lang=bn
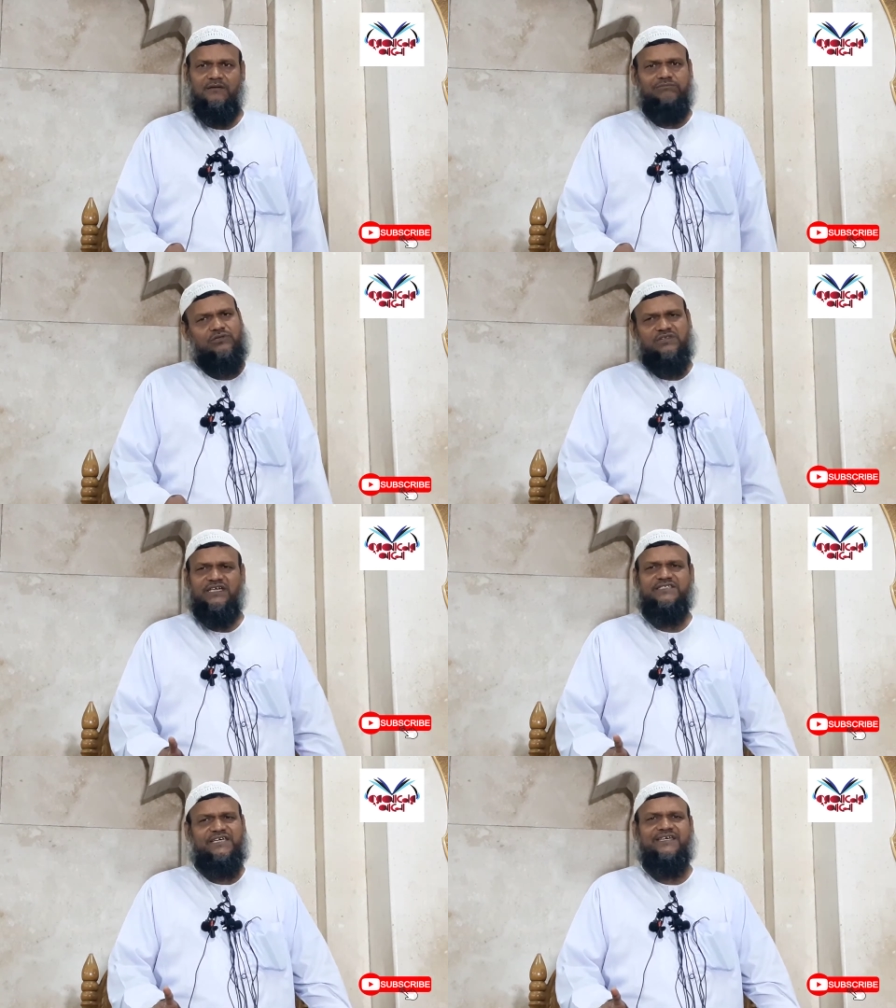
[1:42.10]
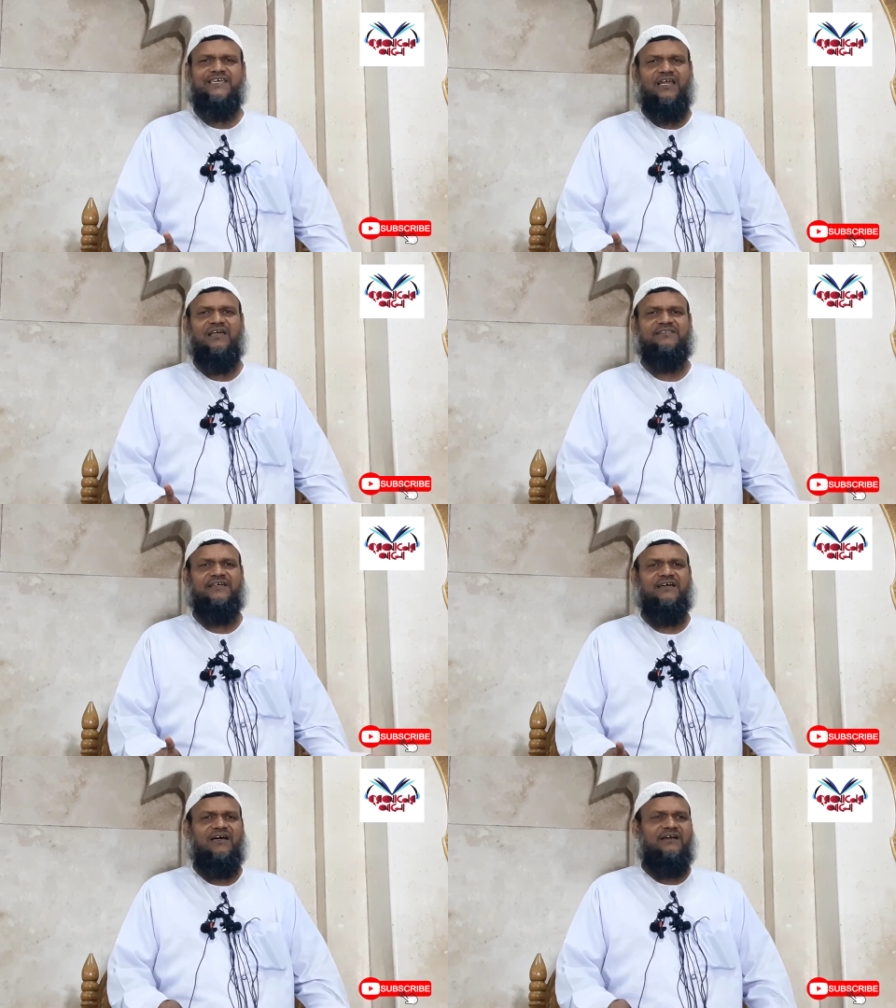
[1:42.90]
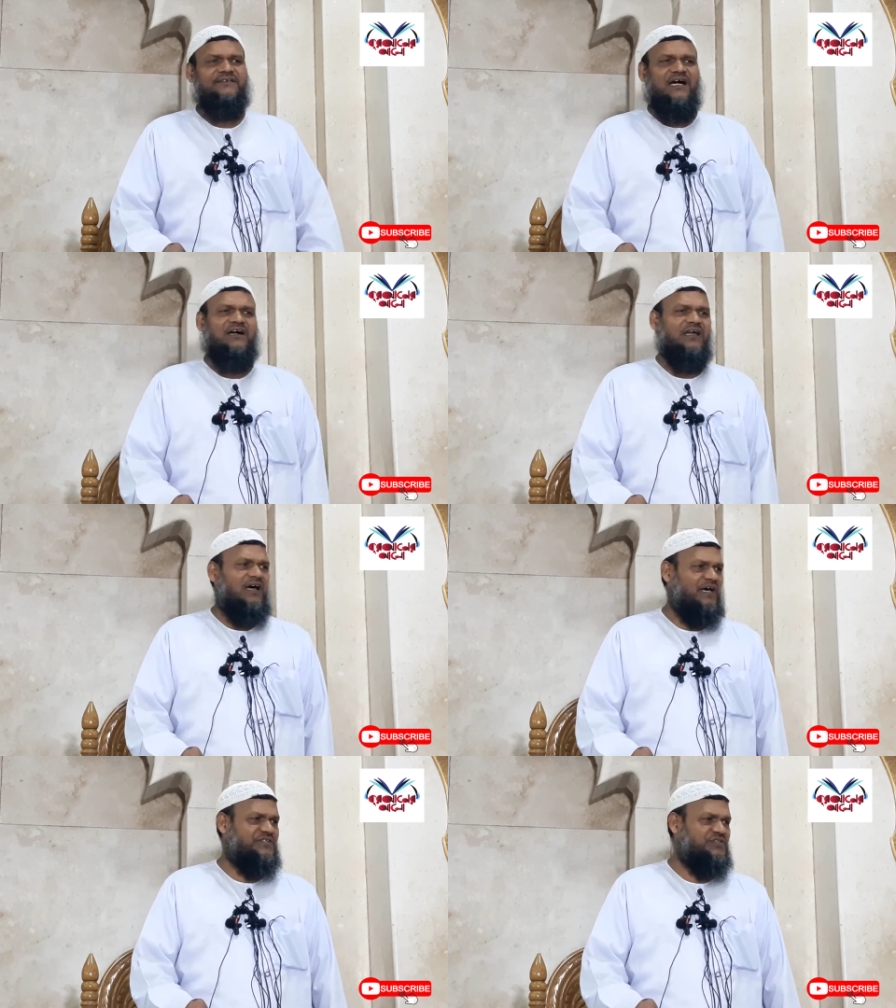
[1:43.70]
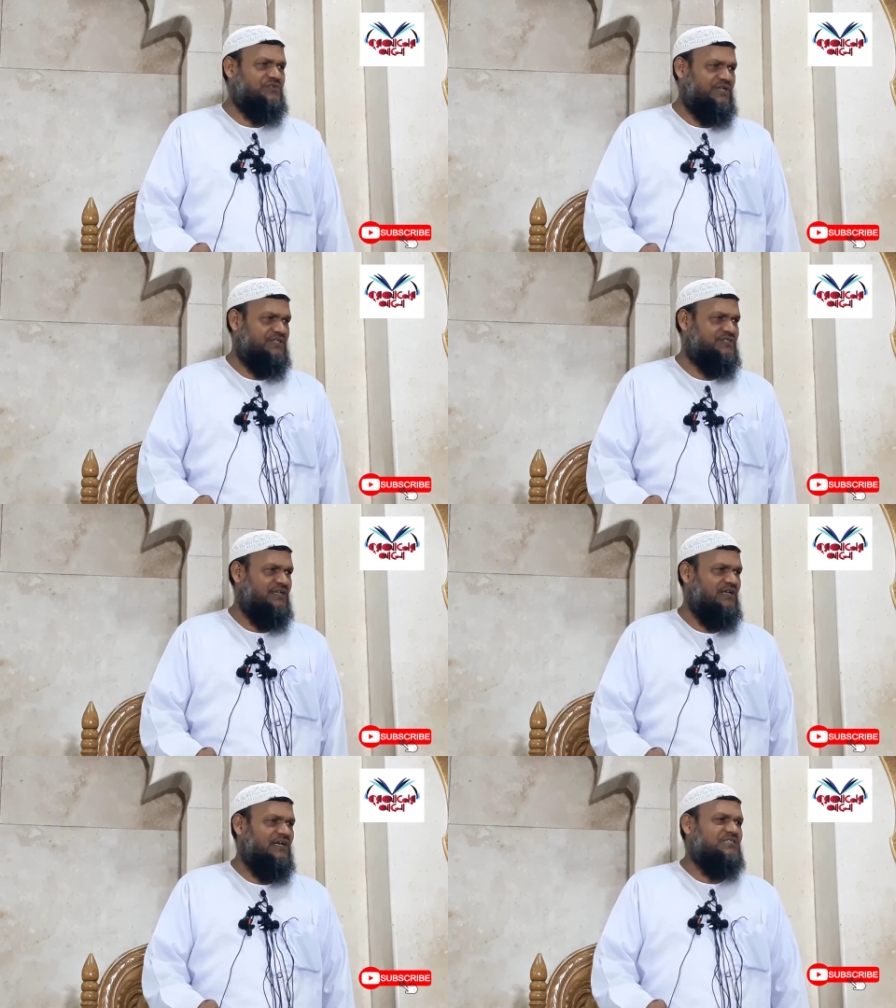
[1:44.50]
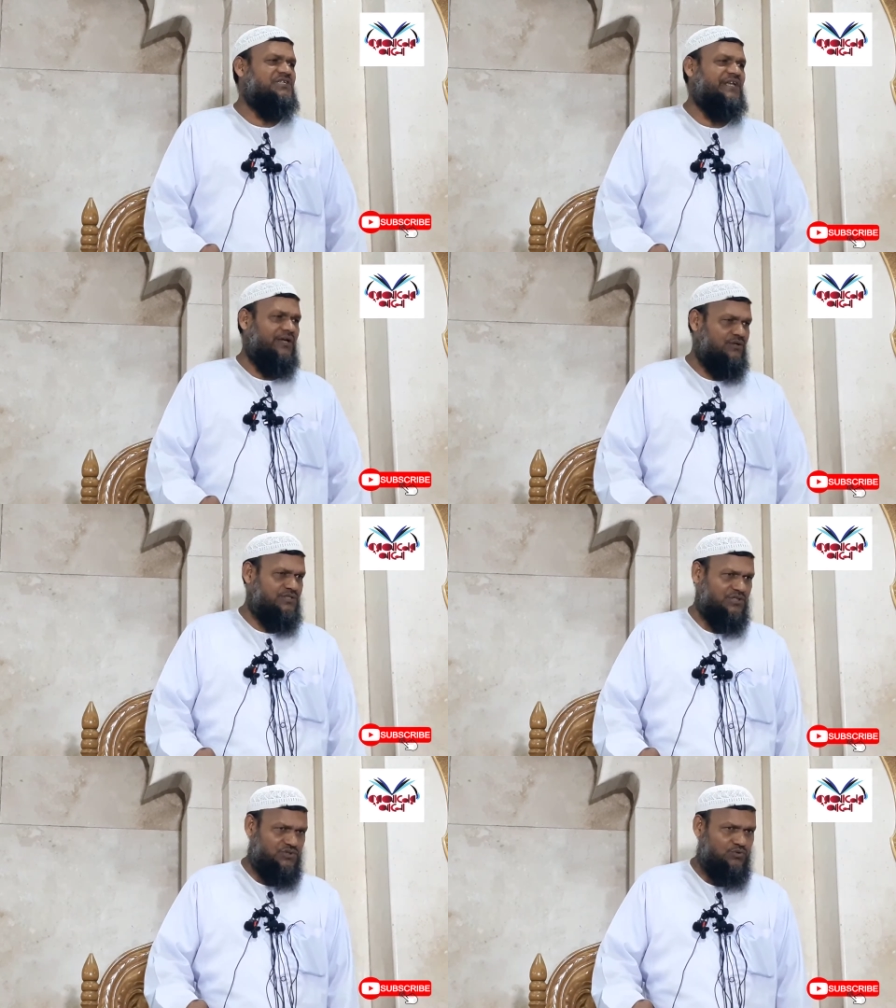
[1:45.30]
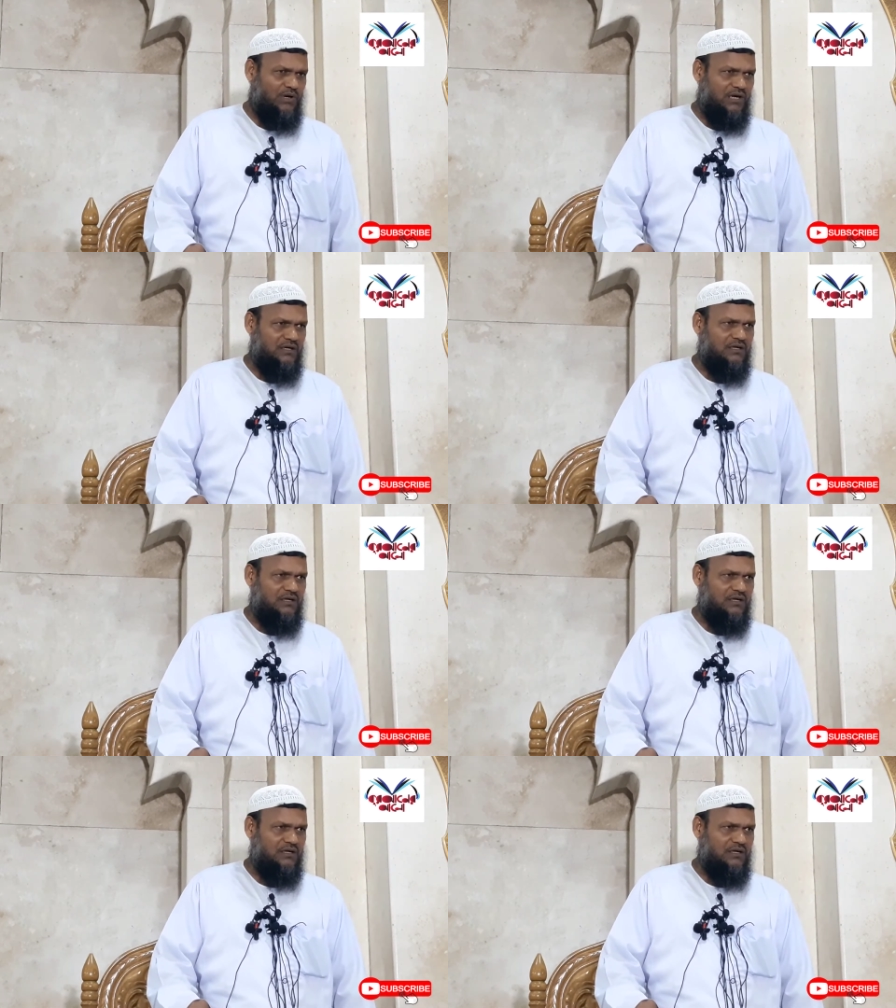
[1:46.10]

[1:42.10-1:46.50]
প্রত্যেক যেই খেলাতে টাকার হারজিত রয়েছে সেটাই হচ্ছে জুয়া